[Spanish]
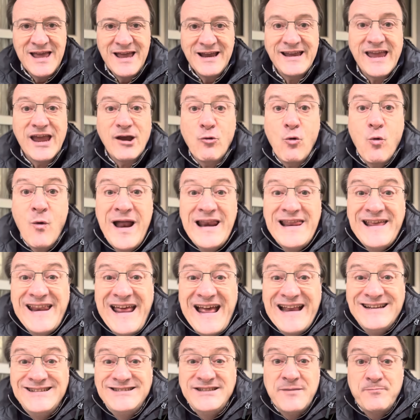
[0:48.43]
que cuál
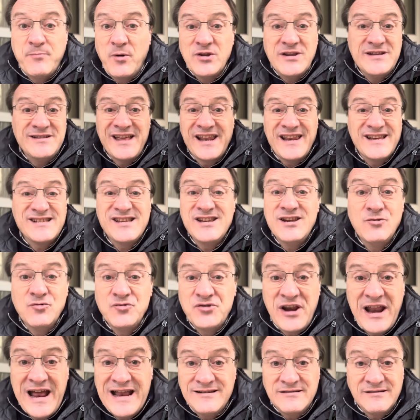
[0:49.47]
era el tipo de interés
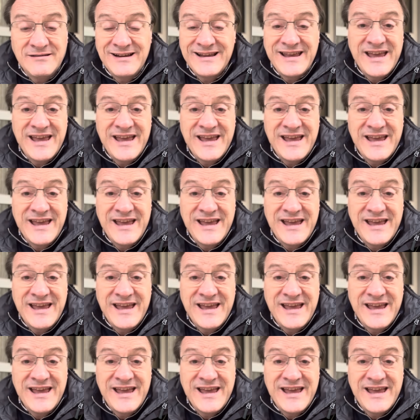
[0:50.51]
neutral